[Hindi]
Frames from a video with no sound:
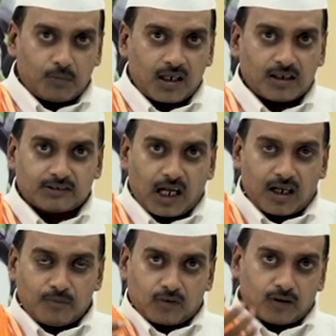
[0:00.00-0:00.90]
तुम्हारा चाय
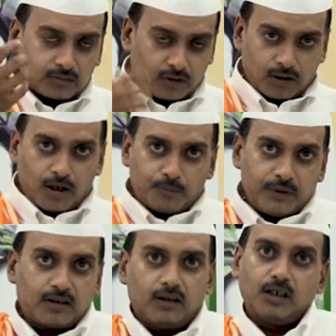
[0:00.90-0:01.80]
हमको तो
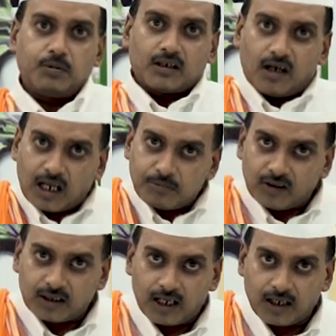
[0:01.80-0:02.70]
पी कर लीवर ख़राब हो
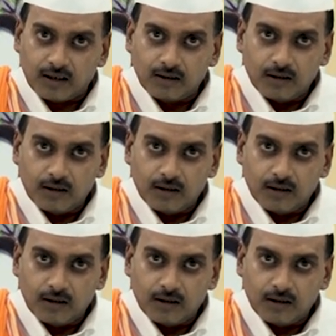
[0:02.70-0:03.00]
गया है